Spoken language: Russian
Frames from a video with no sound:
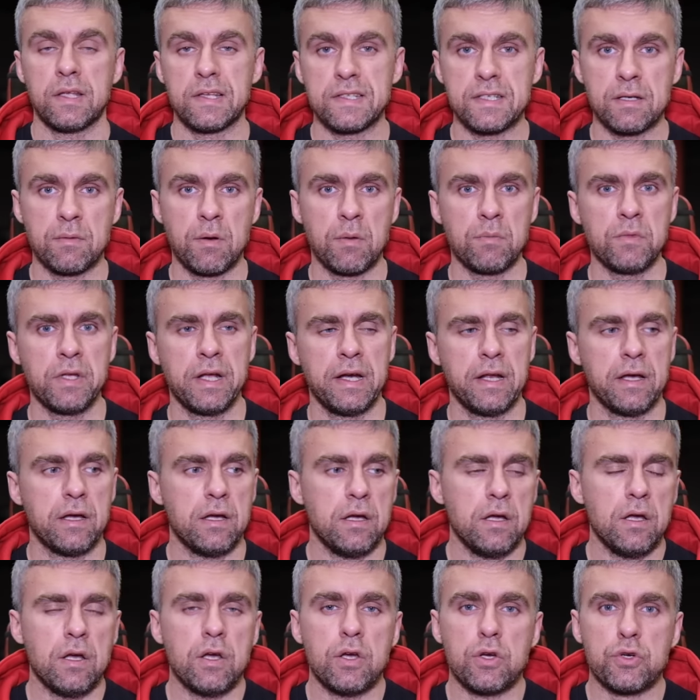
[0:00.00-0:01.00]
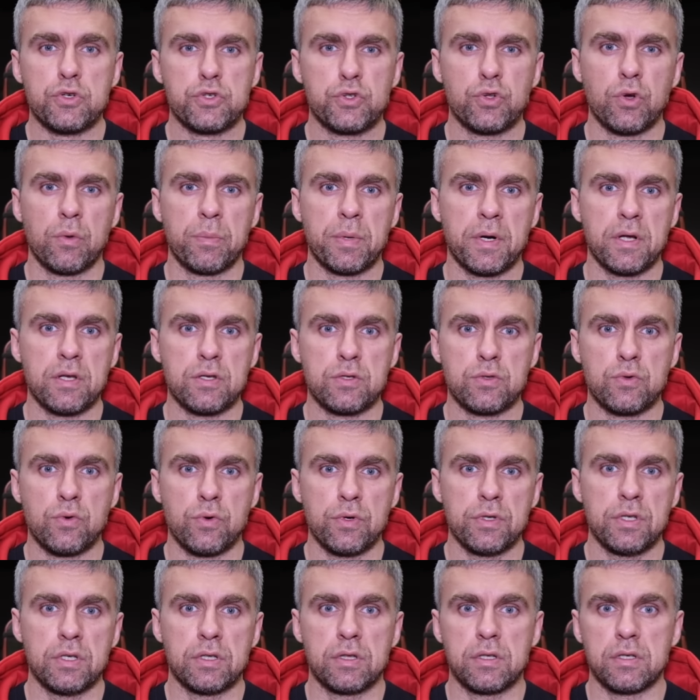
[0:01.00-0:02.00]
На самом деле, что
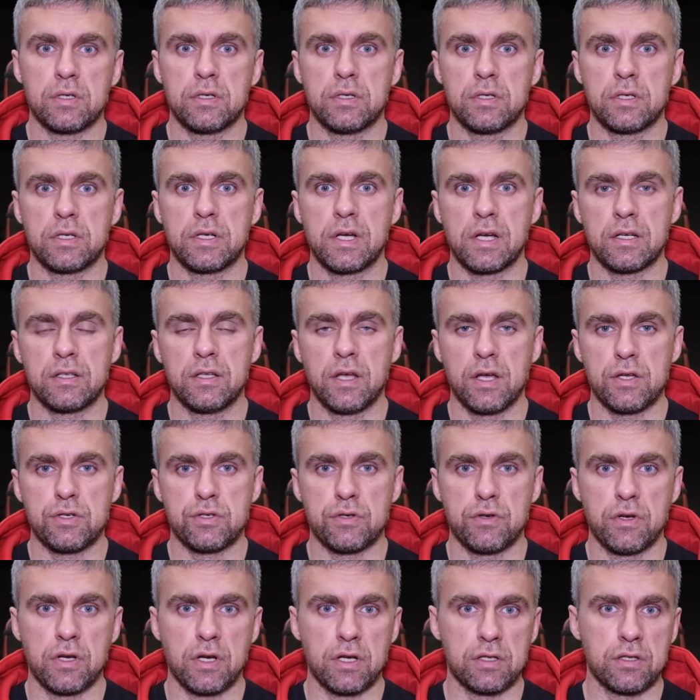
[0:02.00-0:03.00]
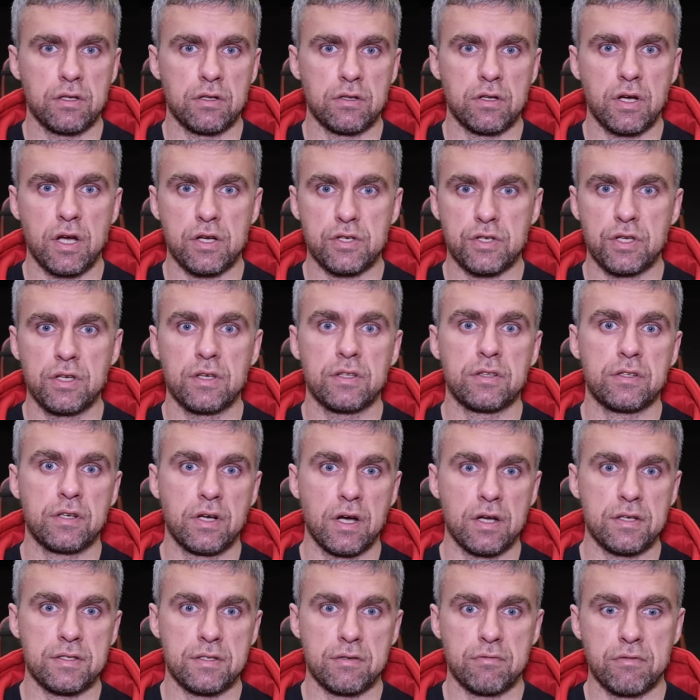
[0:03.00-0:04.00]
происходит, э, когда человек от алкашки
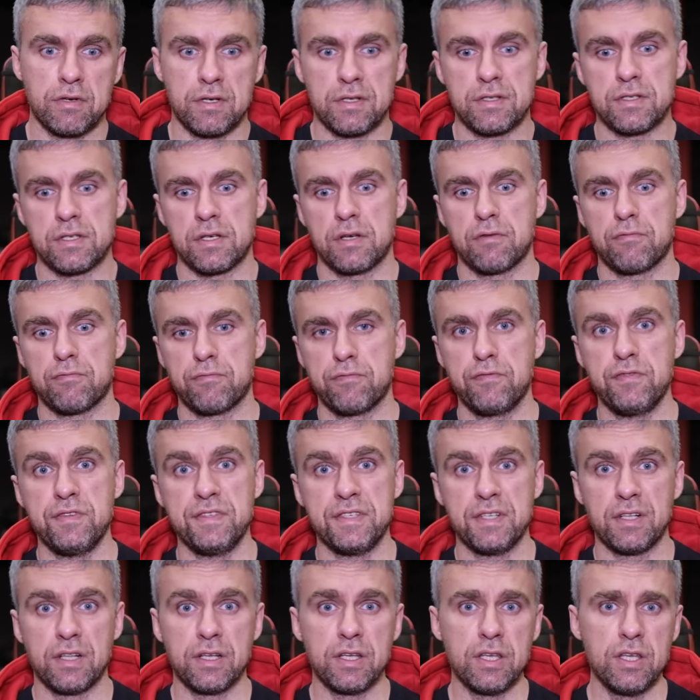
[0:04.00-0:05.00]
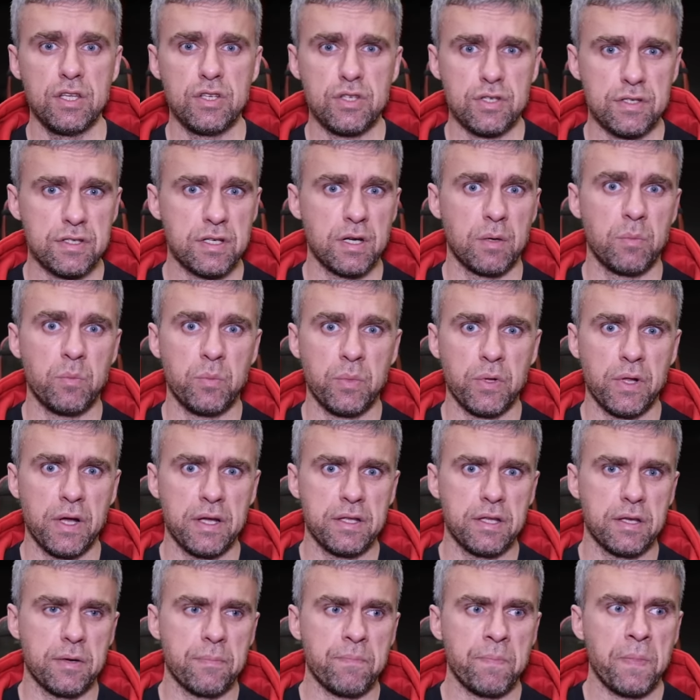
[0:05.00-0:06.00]
отказывается в физиологическом
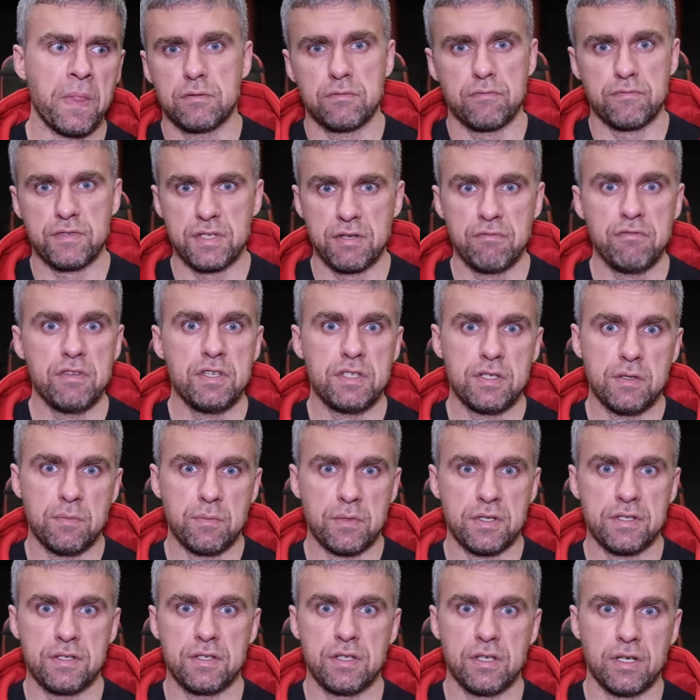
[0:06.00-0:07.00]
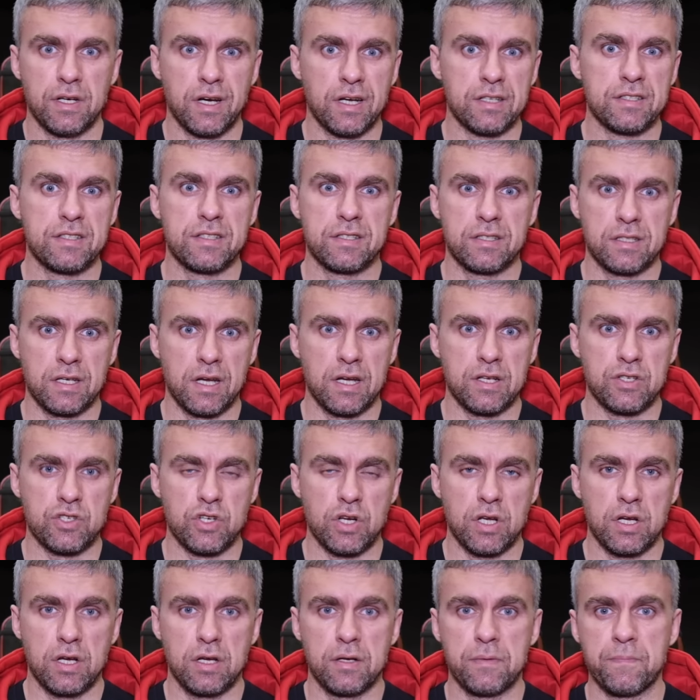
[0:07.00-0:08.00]
плане, в зависимости от
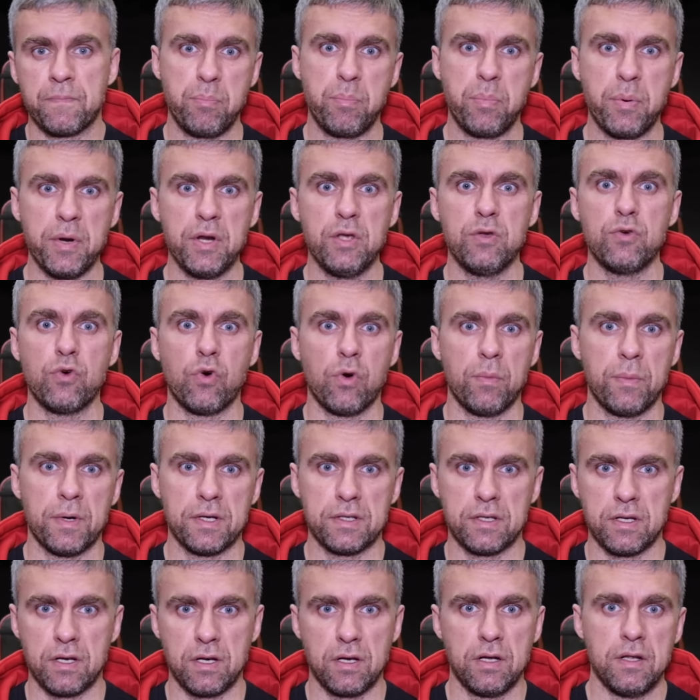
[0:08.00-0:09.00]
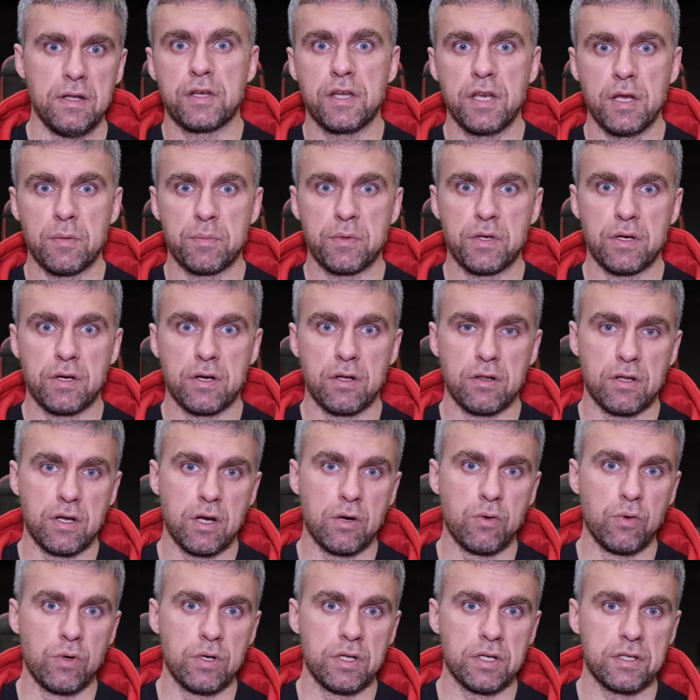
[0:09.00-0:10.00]
стажа, приема да, крепких
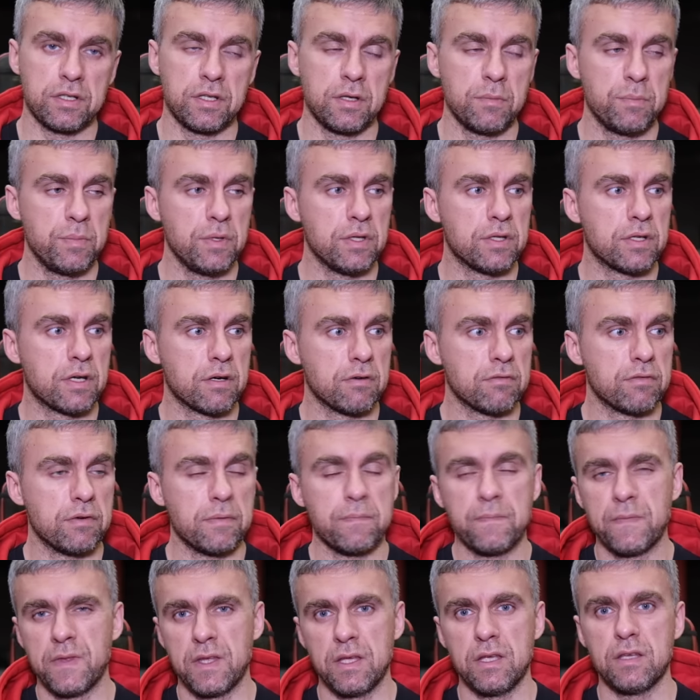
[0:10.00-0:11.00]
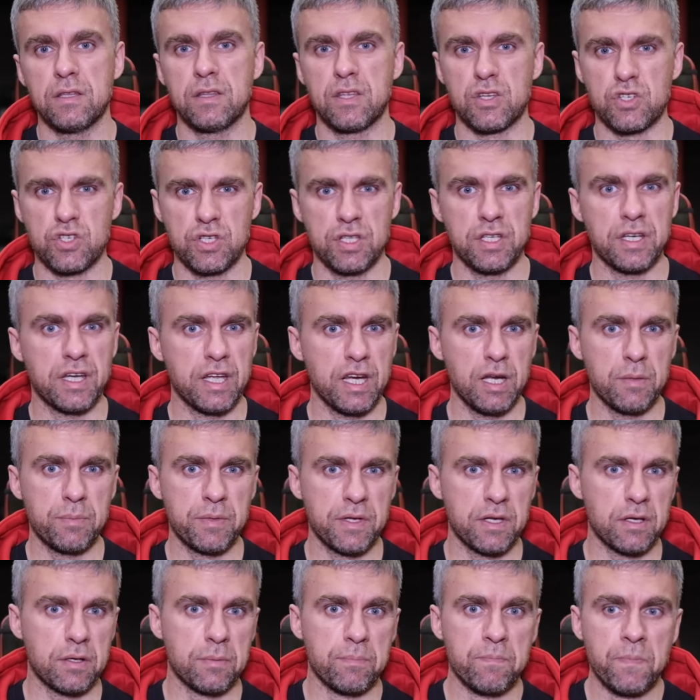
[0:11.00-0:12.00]
алкогольных напитков и даже не
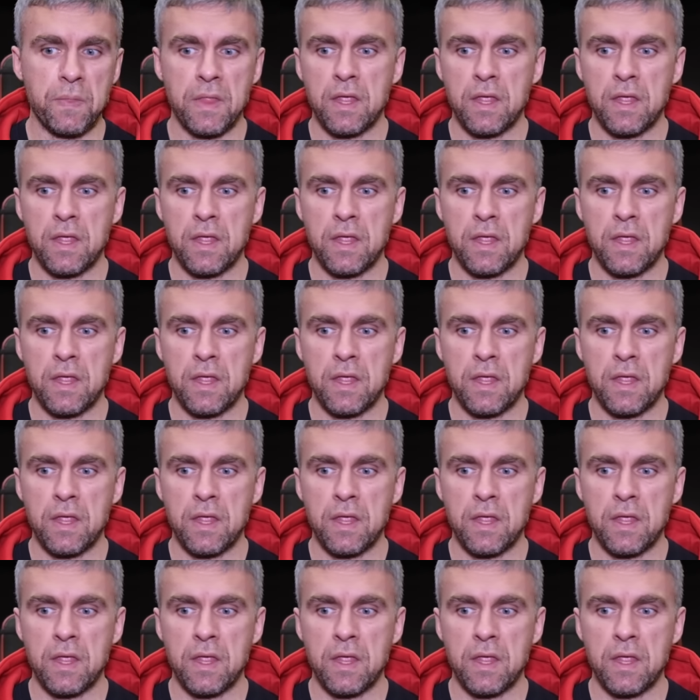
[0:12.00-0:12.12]
крепких,